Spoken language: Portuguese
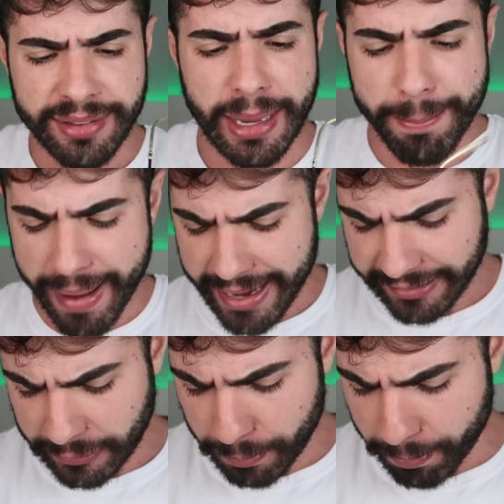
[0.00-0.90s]
Tem
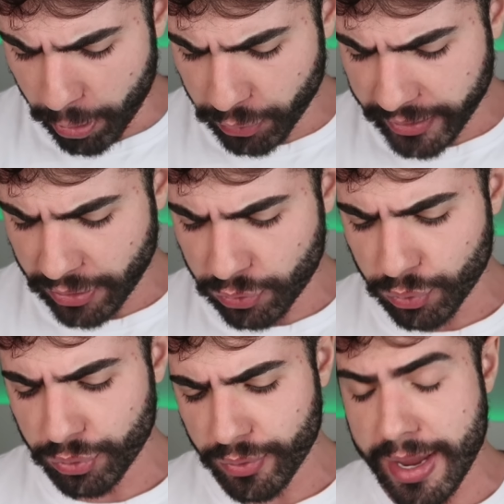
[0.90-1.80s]
mais pó do que
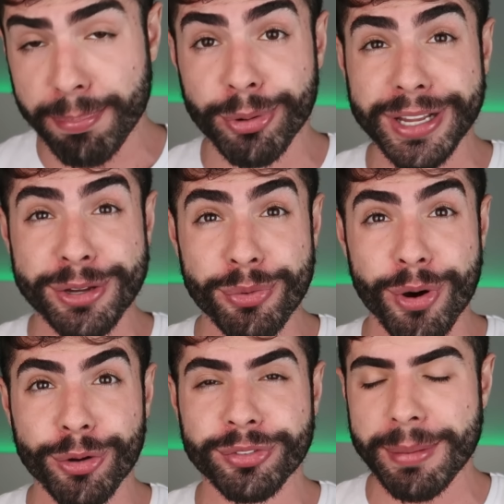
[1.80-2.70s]
tudo. Eu ia pôr aqui o
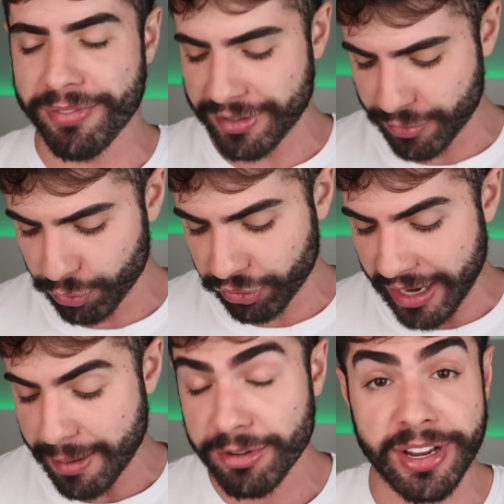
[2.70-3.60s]
óculos, né, pra fazer um
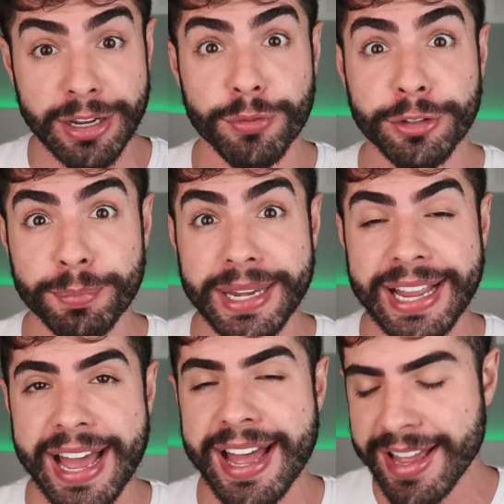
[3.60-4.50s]
charme, já que eu vou
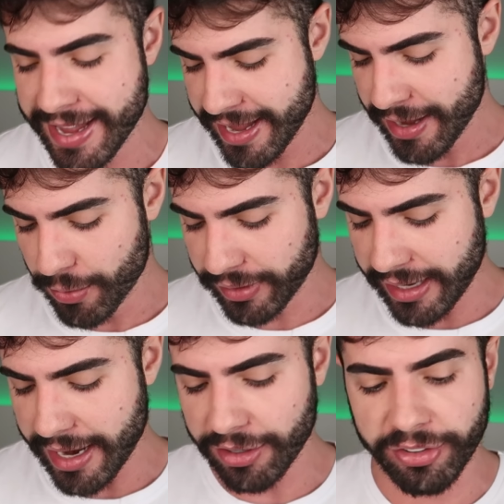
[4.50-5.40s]
explicar o
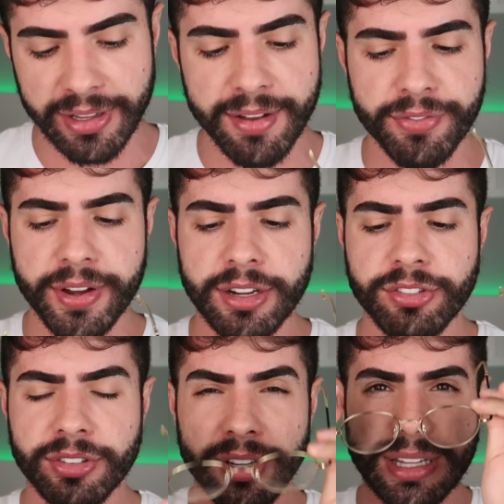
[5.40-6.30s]
que é argila
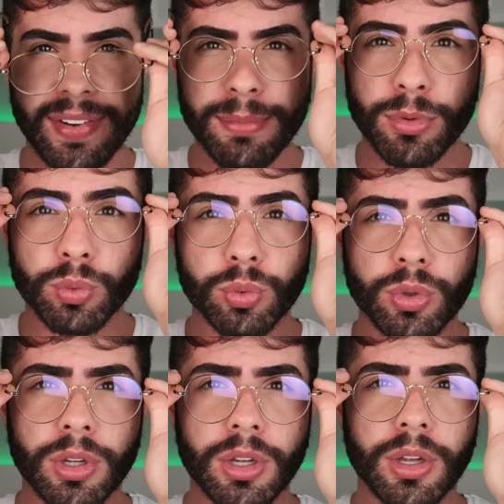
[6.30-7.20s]
verde, só que tava
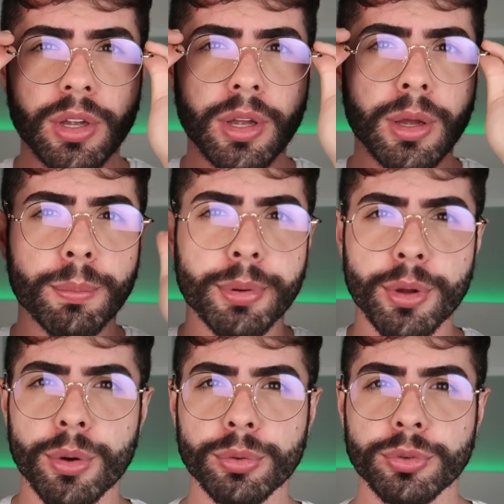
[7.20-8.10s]
imundo.
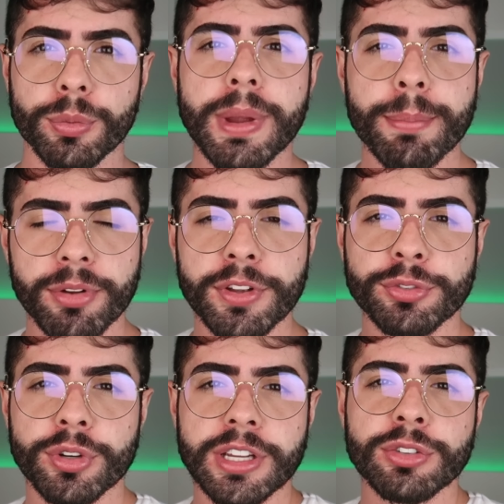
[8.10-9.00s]
Pronto, bem
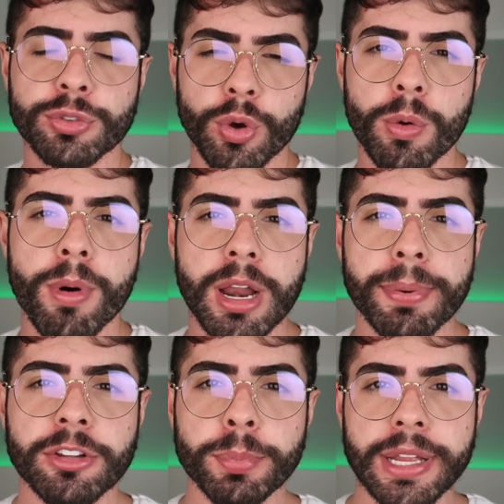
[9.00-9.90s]
professor que sou, bora
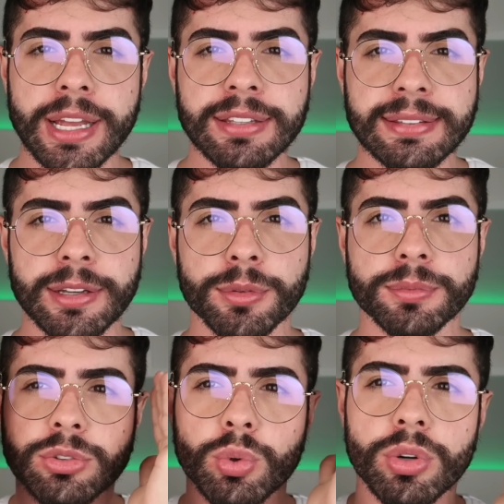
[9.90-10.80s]
pra explicação.
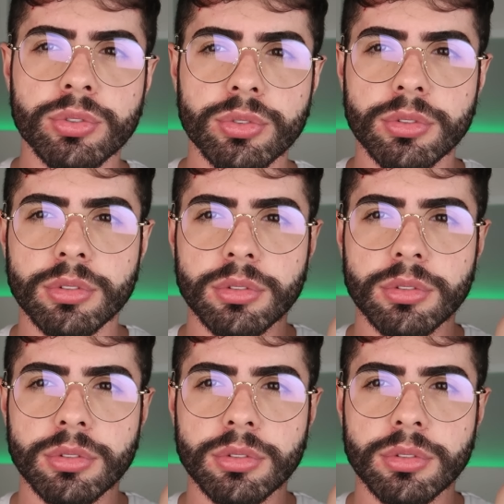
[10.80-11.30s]
Tá torto.